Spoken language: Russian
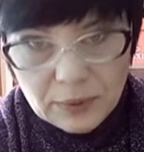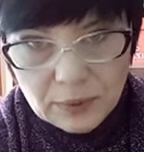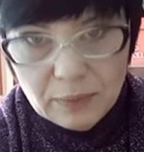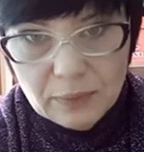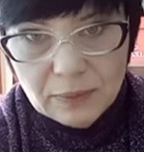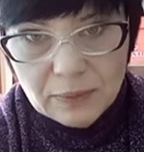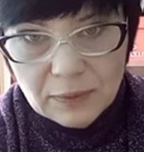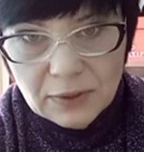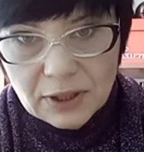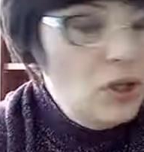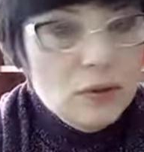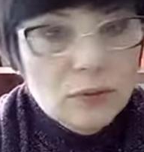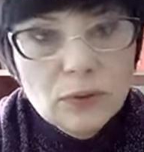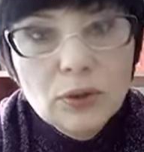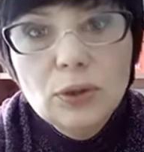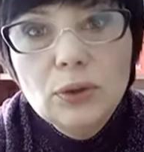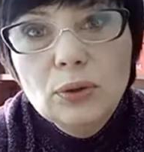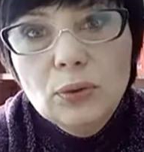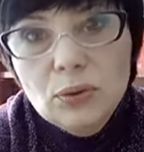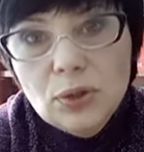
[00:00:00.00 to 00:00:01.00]

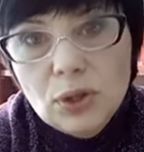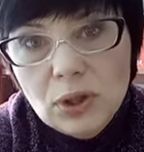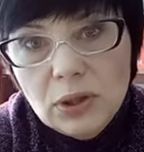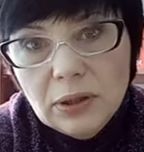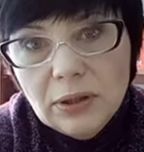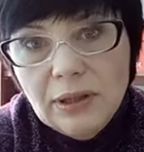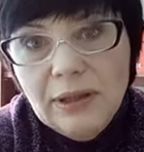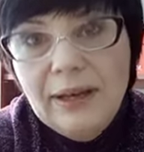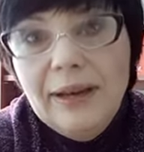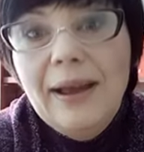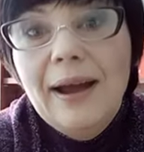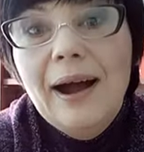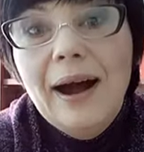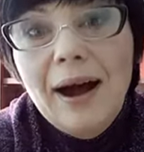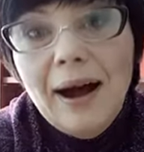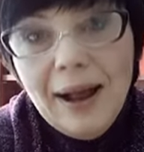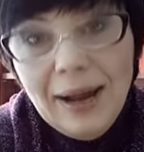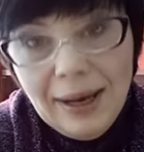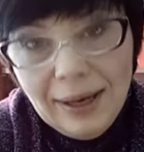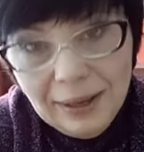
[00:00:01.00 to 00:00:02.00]
Дрожжевые дрожжи
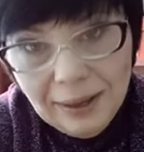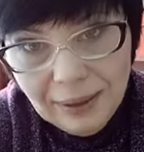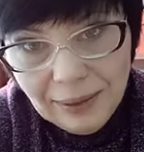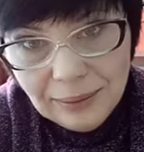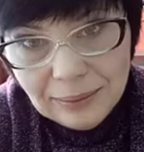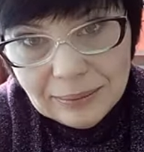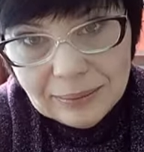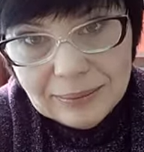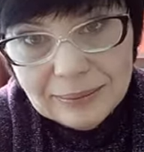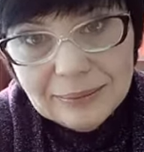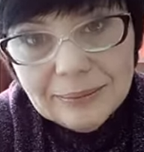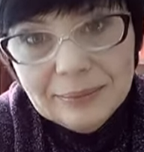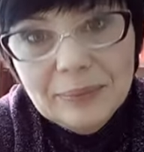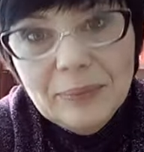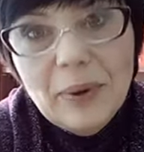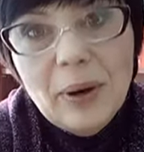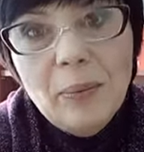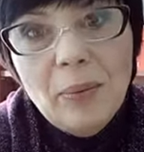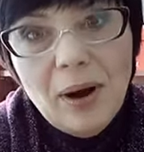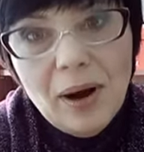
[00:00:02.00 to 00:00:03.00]
реально
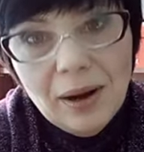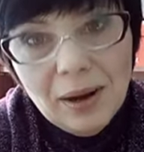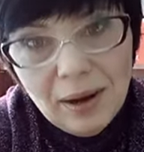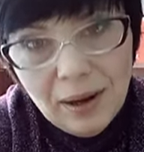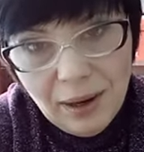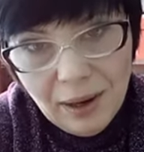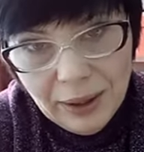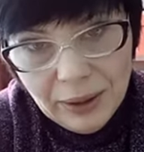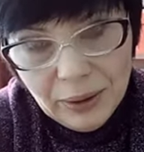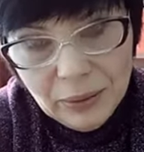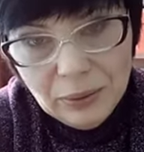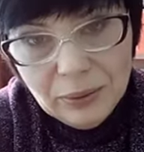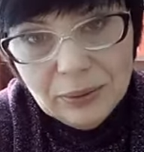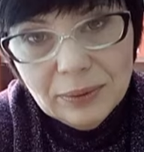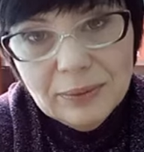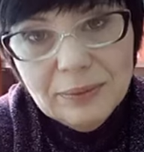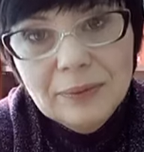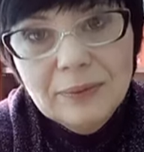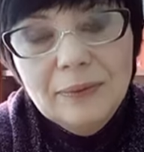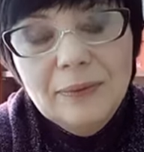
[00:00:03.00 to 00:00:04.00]
помогают
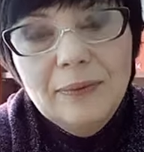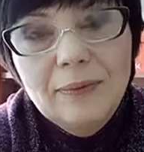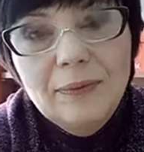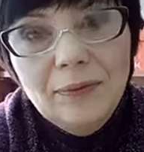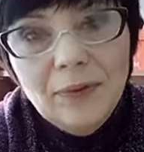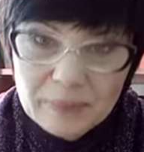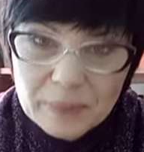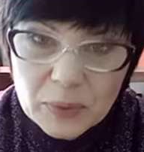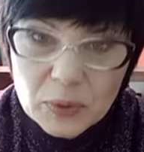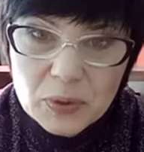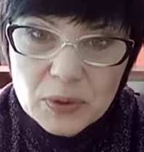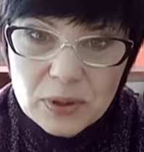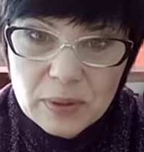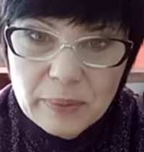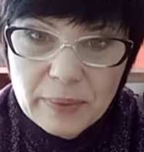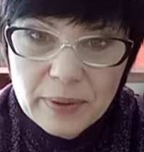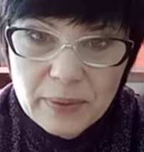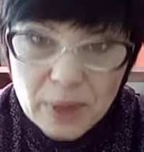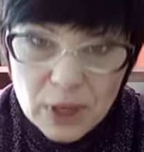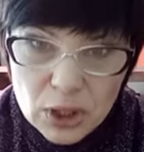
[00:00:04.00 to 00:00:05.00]
вам. Просто
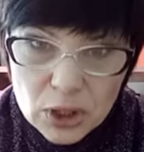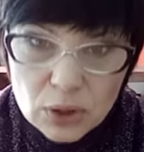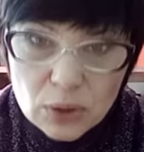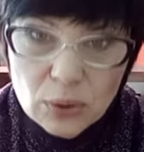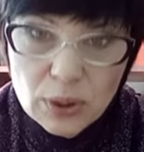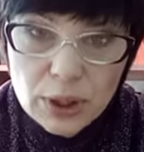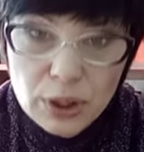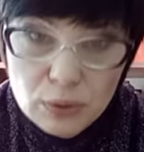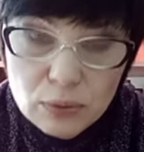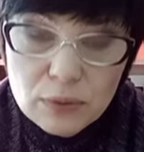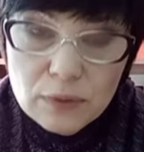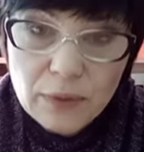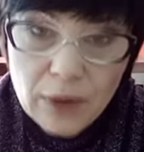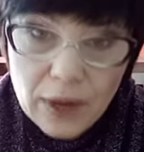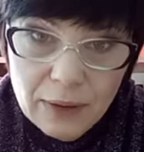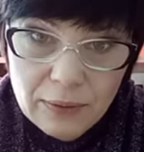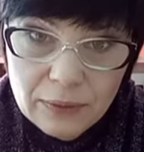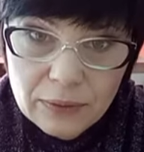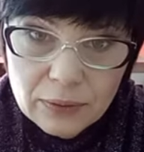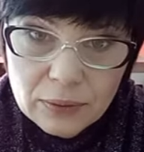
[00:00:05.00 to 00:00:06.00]
понимаешь, что они
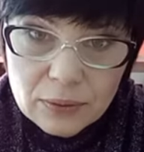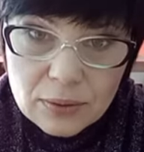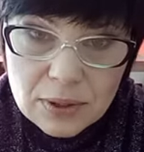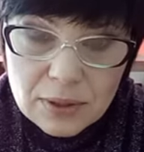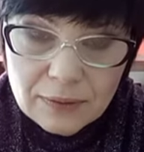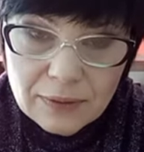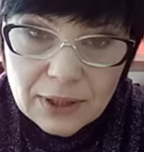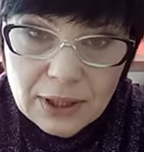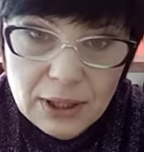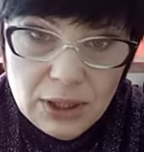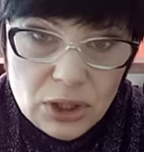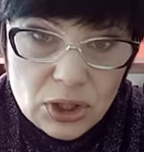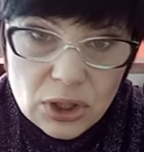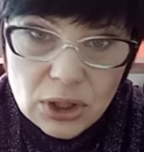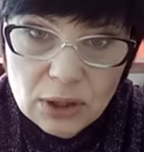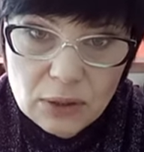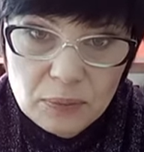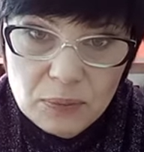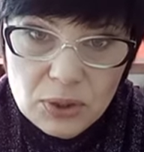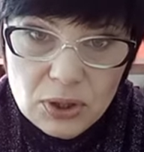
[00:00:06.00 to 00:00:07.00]
усваиваются, в
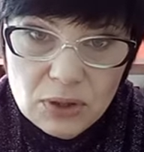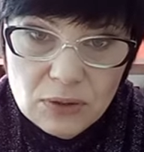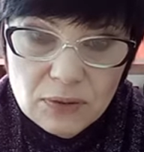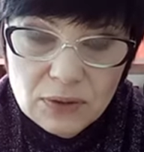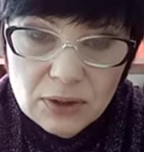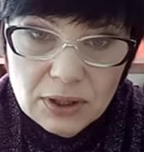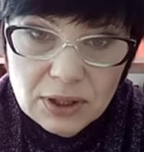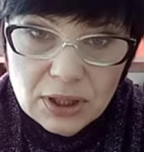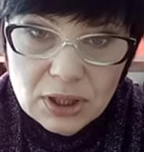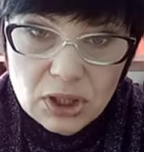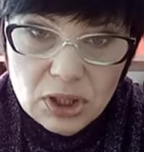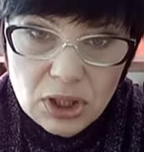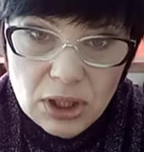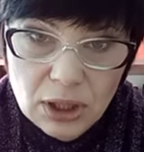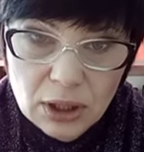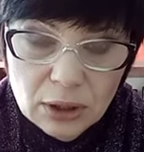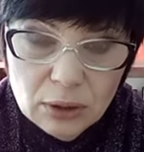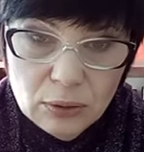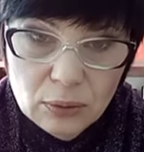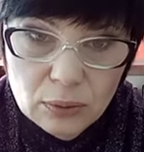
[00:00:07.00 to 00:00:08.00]
отличие от пищевых дрожжей,
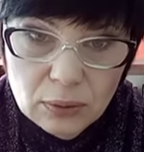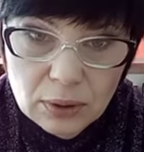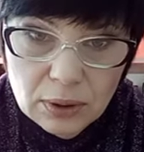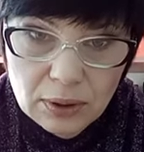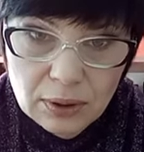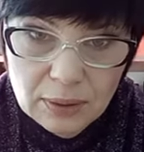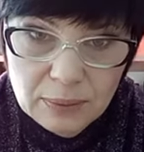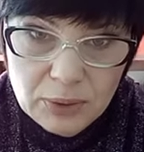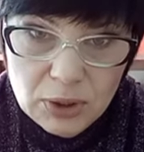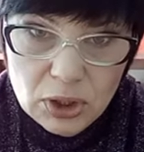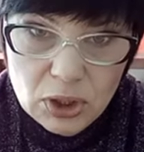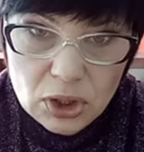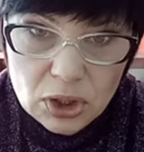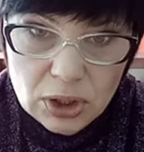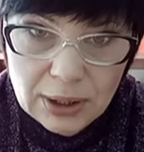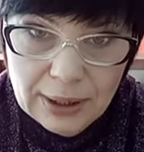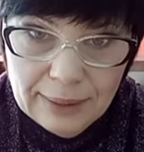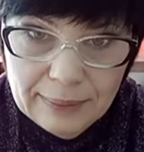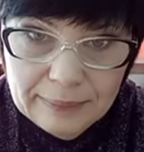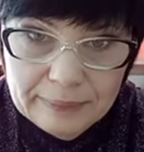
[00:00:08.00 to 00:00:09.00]
которые
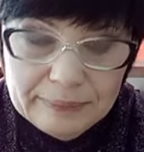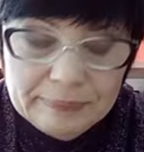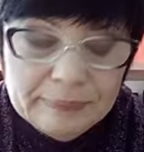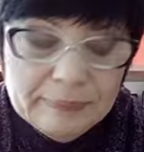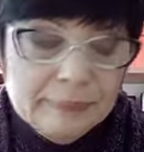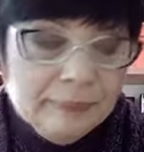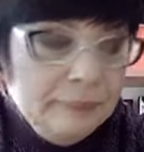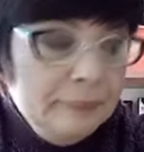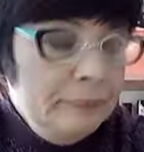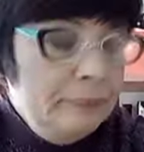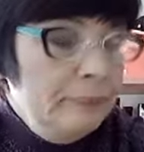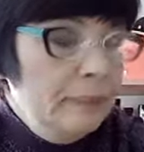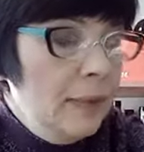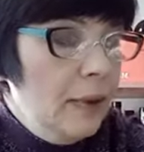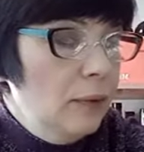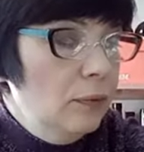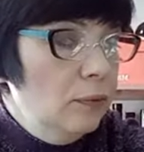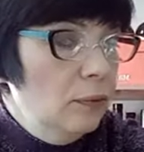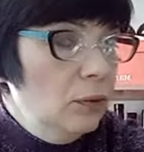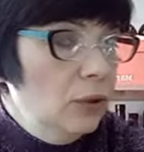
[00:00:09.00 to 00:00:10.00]
аптечные.
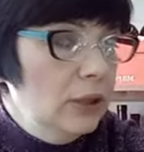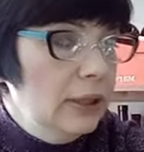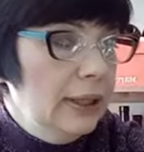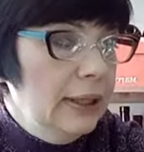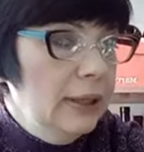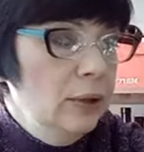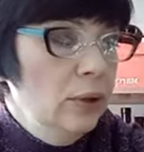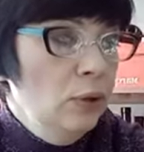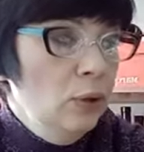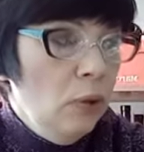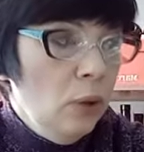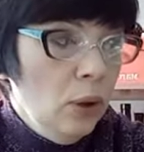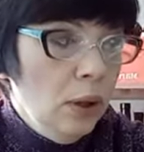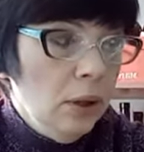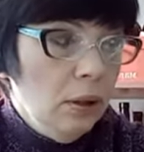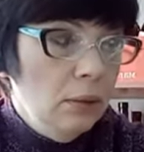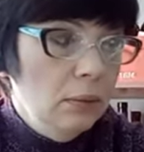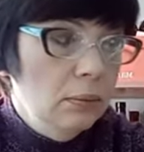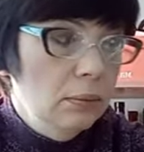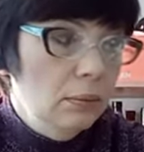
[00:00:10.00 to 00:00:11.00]
Вот. Но
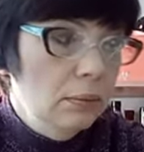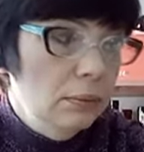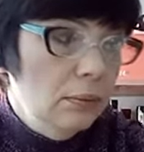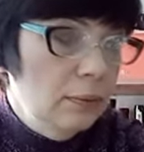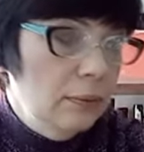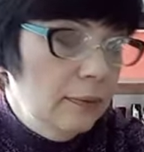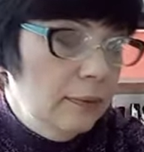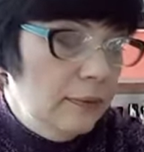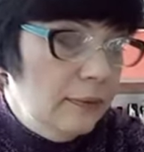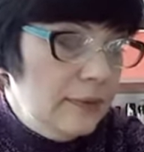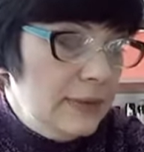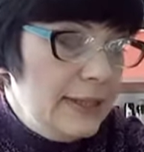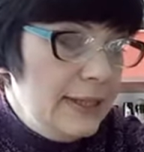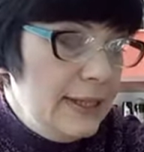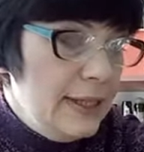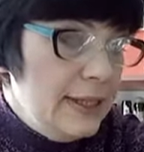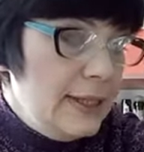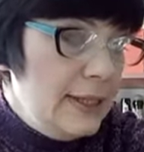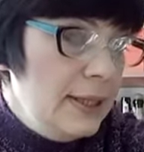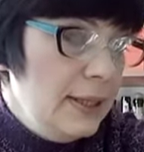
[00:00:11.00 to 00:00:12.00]

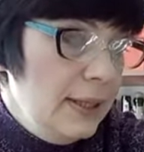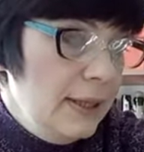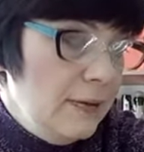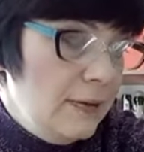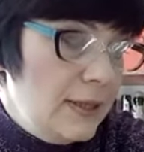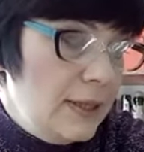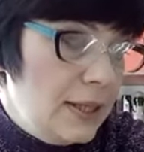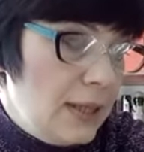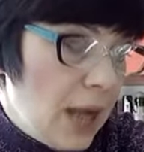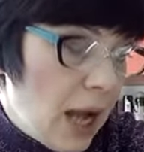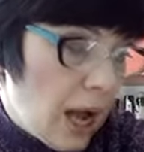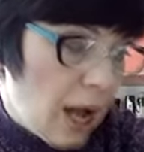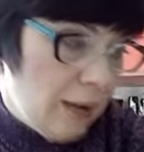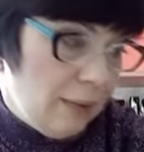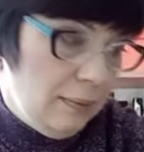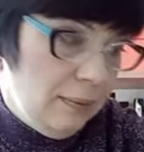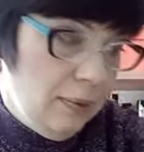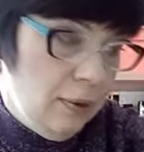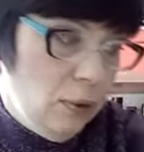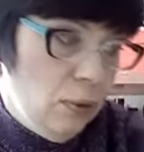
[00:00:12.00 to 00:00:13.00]
Здесь не вся
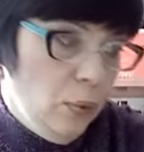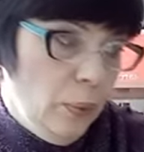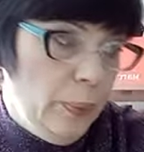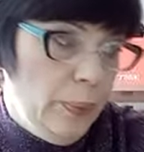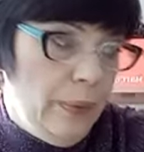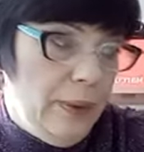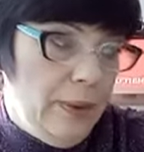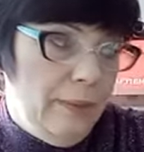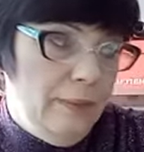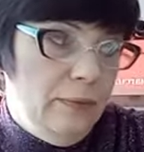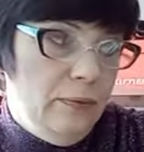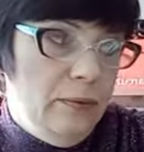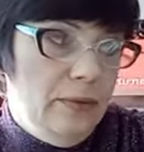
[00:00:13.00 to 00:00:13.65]
группа.